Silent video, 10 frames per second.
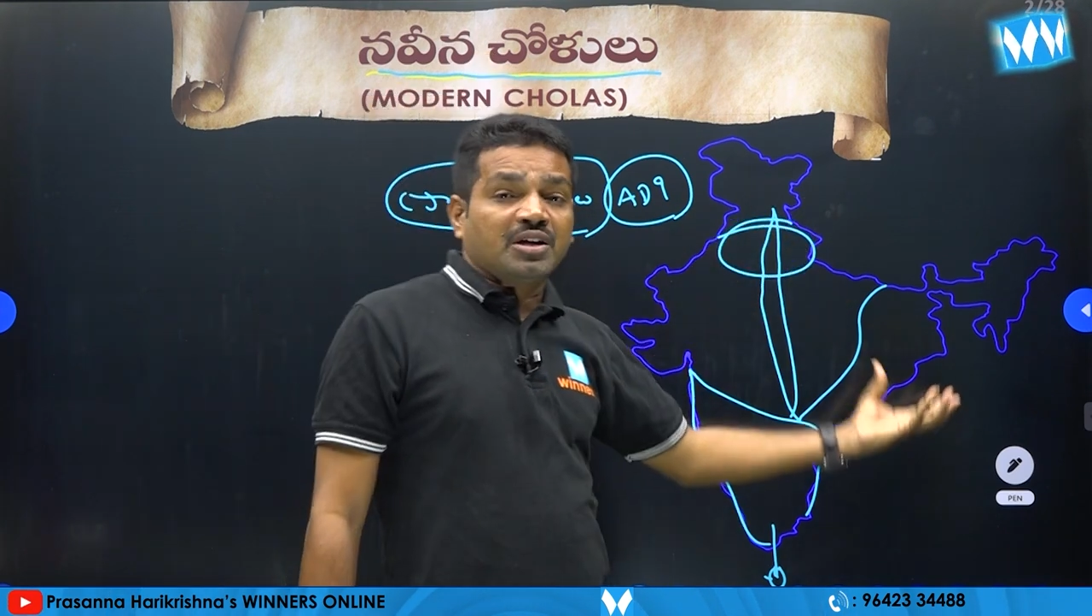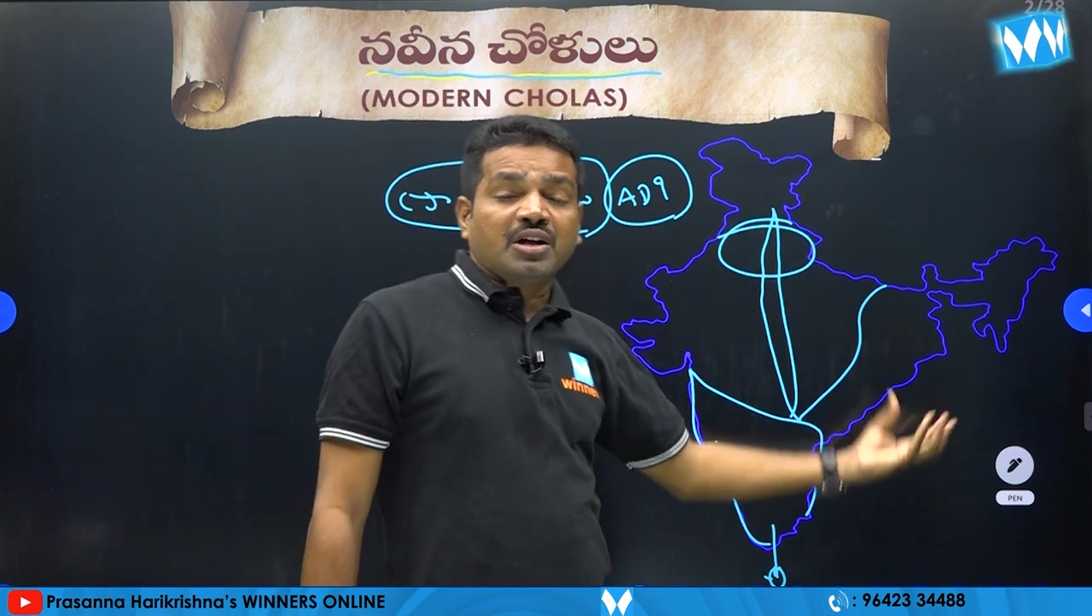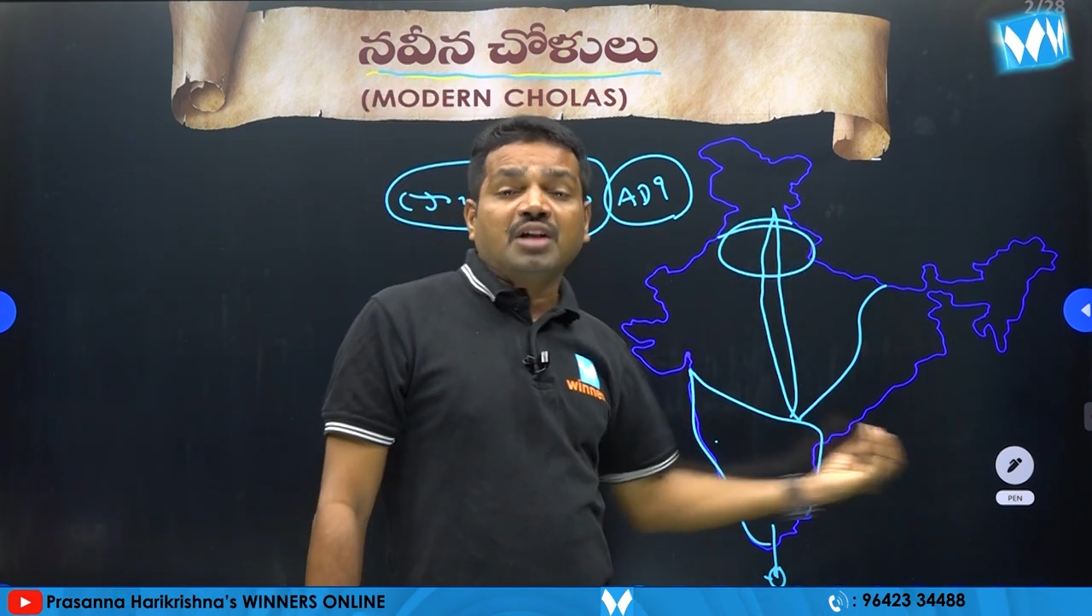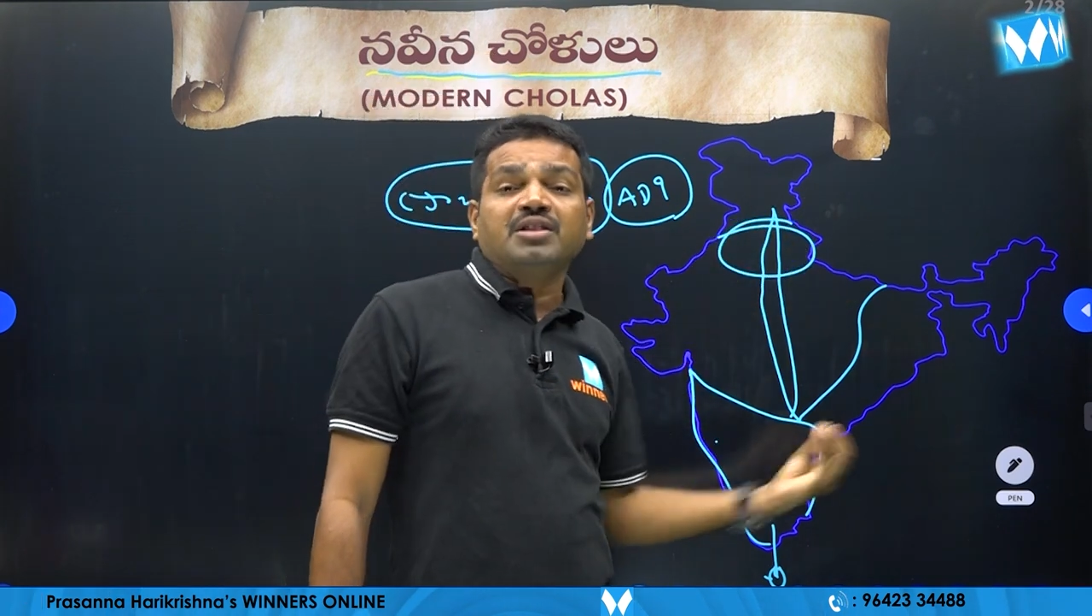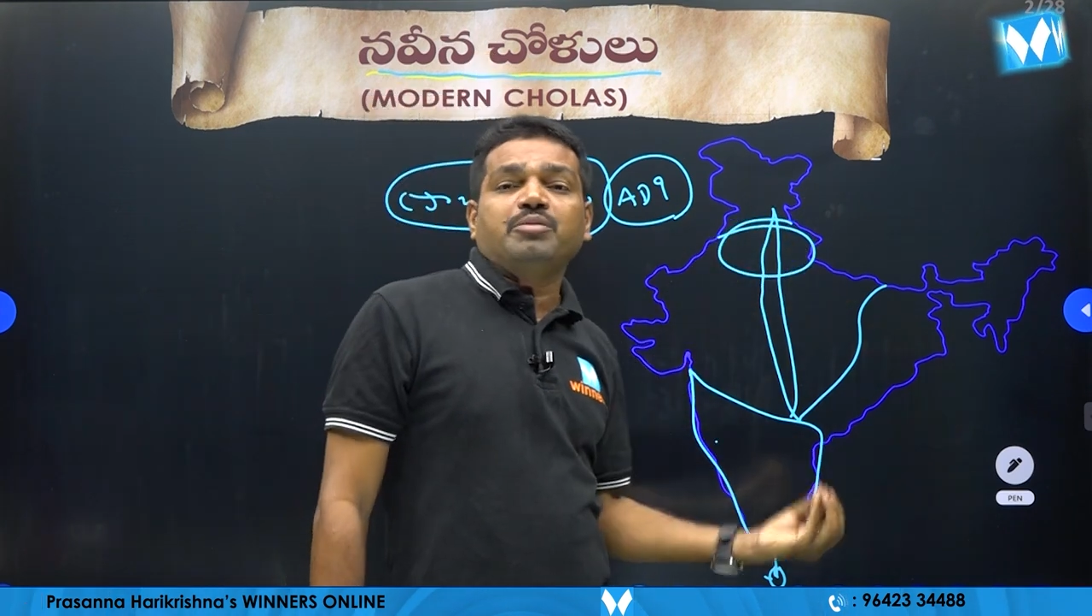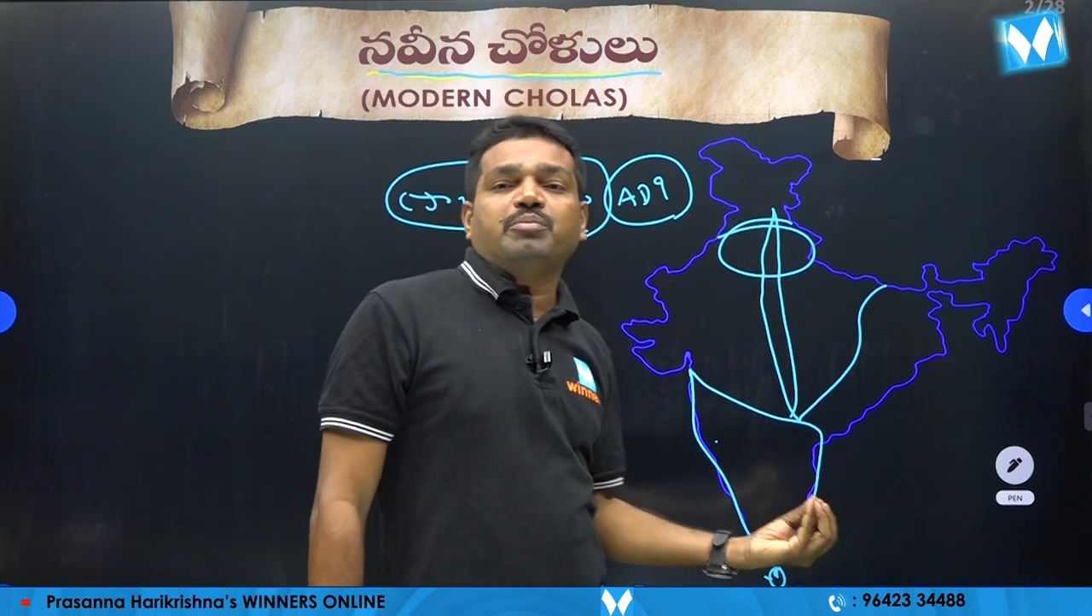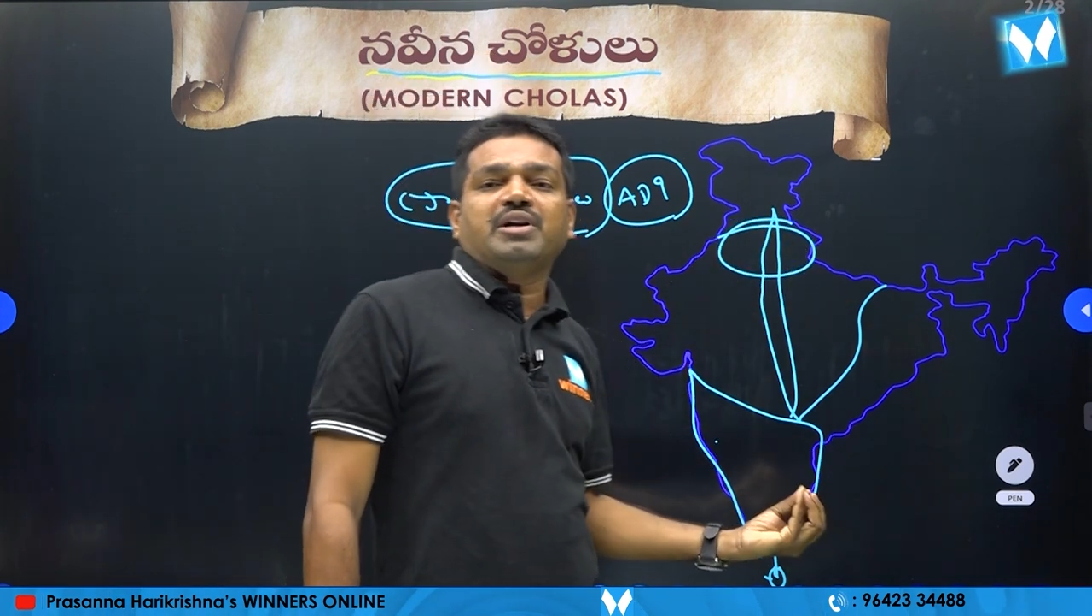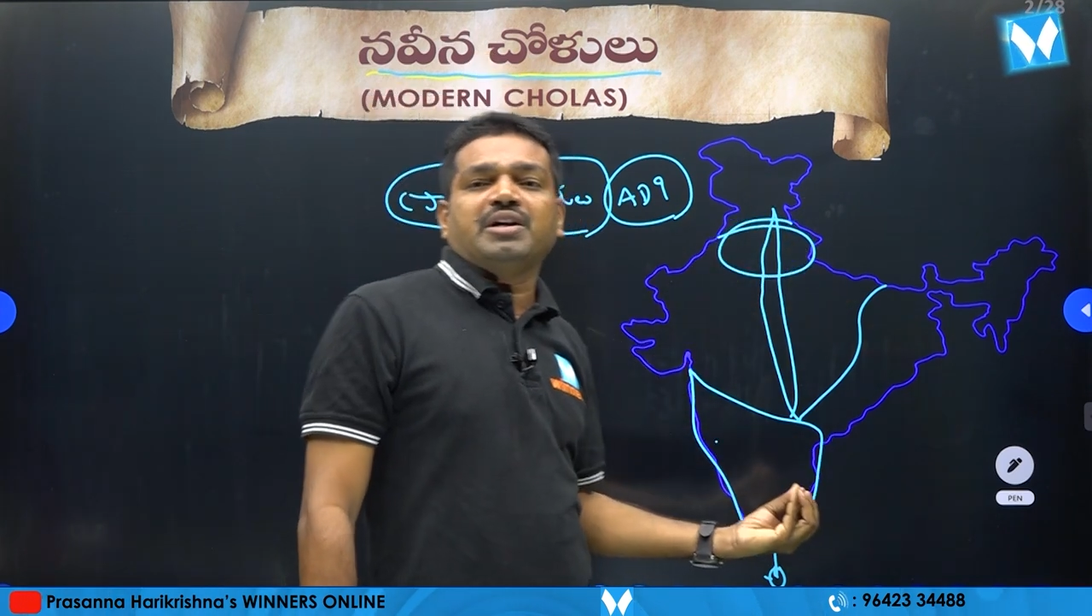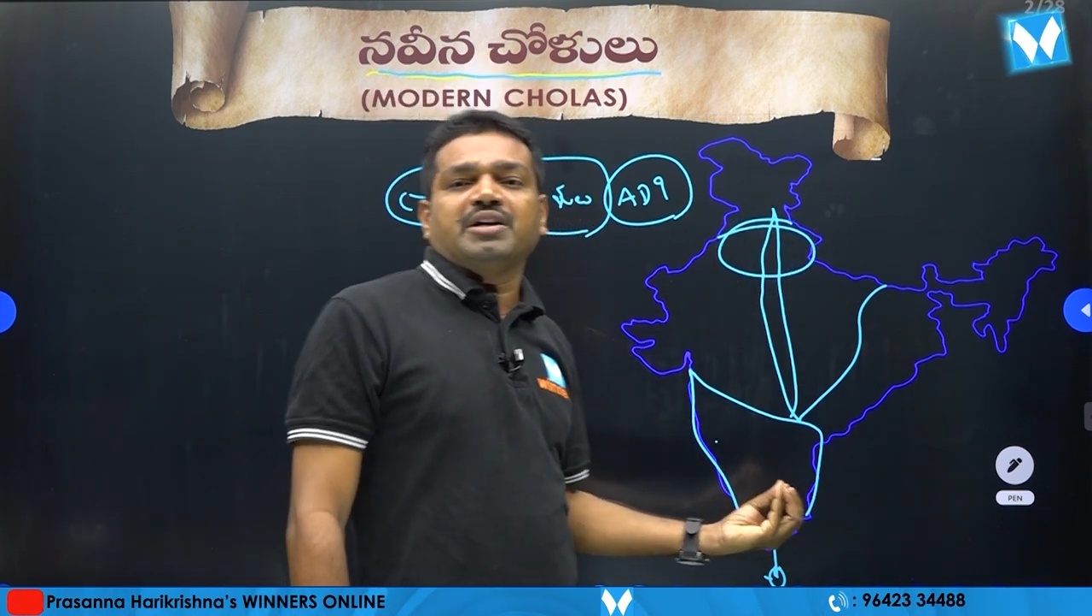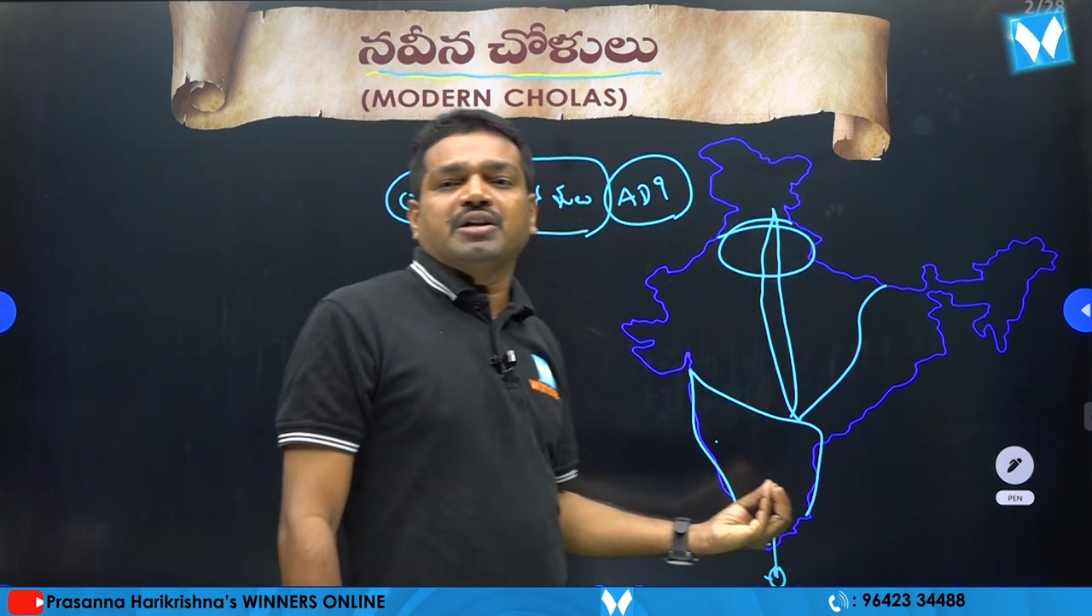నాంది
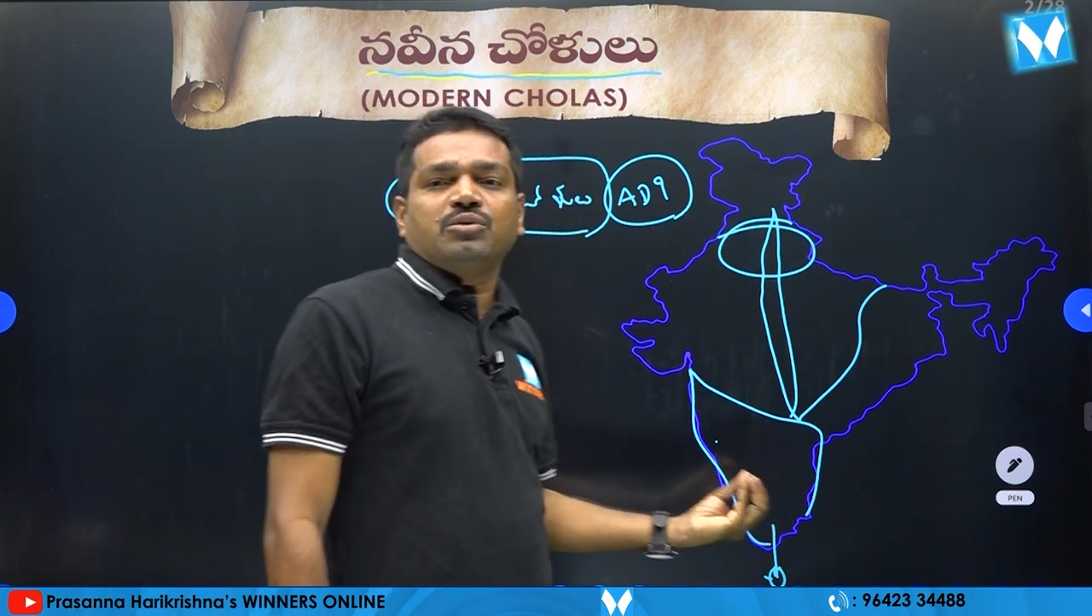పలికిన